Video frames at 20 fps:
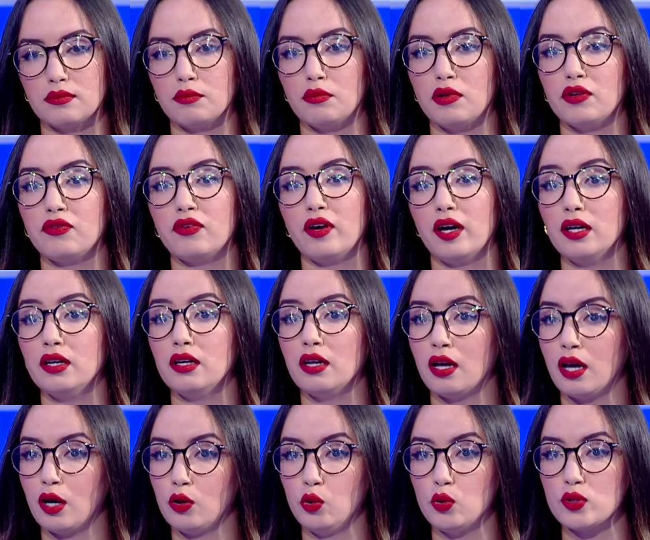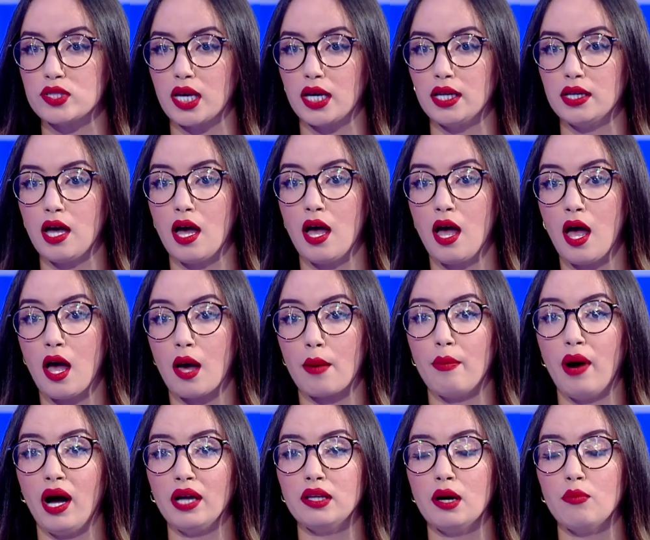بالفعل الحسين
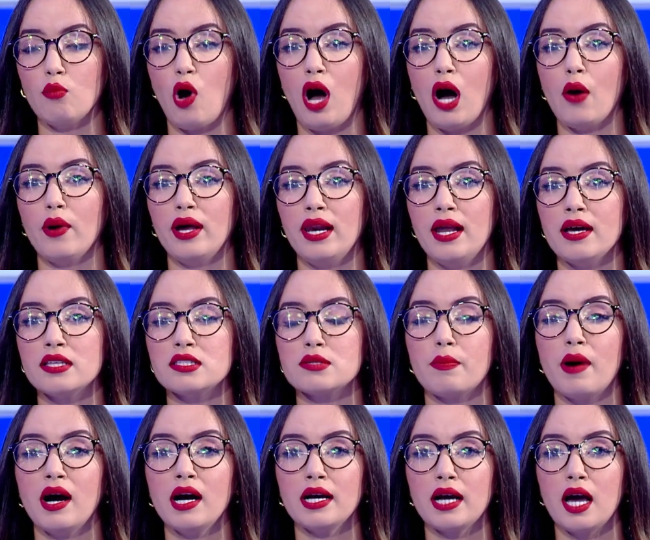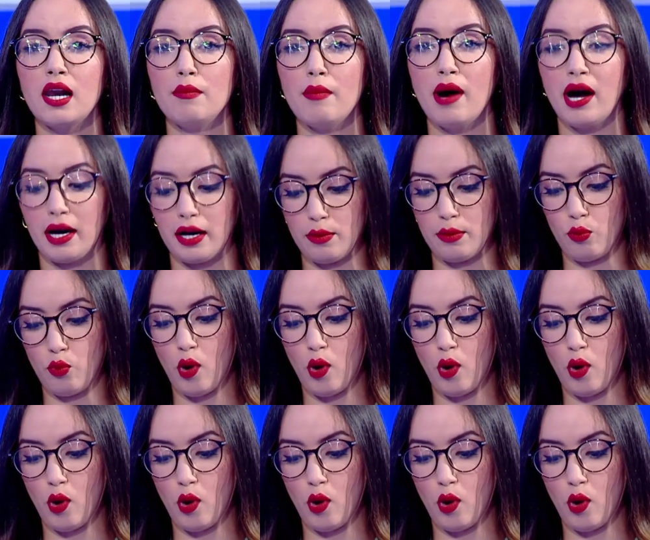بعد محاولات بنك المغرب